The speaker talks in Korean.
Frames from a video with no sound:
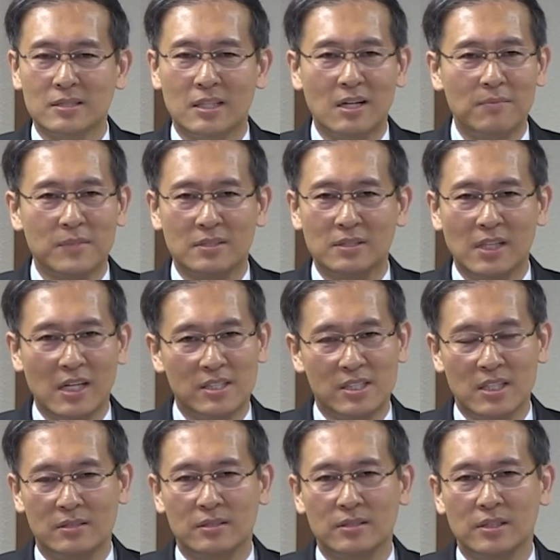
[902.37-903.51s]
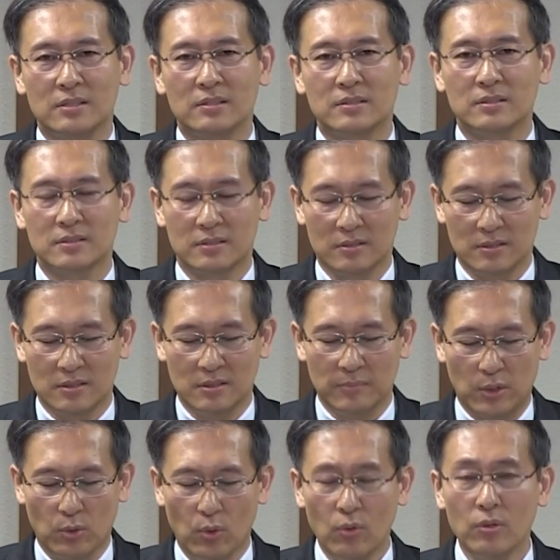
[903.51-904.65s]
사람들은 하지 않는 일
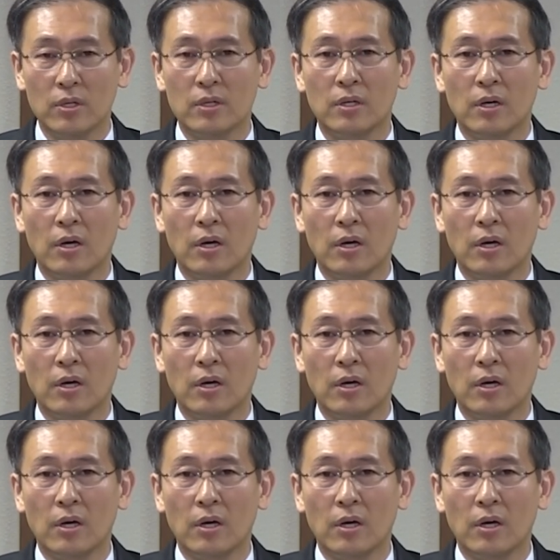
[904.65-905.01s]
바로